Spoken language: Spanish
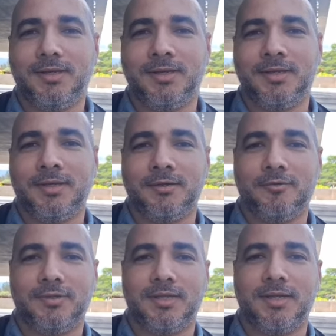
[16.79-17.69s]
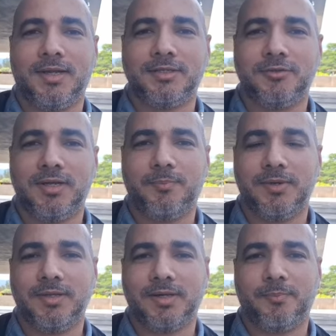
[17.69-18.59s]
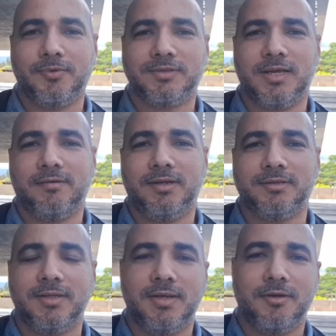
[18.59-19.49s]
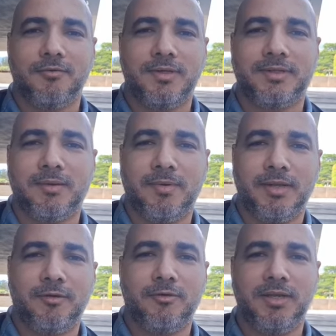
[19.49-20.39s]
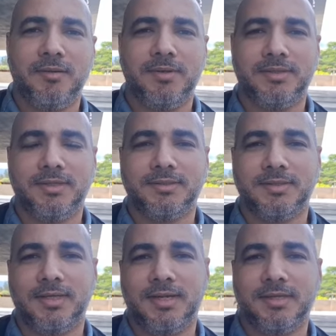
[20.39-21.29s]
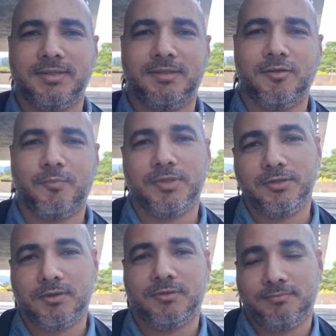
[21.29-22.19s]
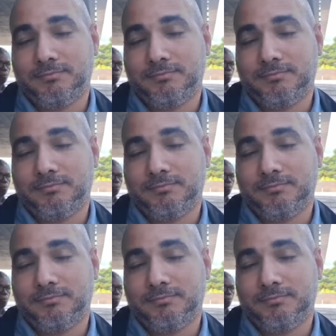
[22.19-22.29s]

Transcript: eh, con declaraciones pues irresponsables con el tema de los límites y en ese sentido pues yo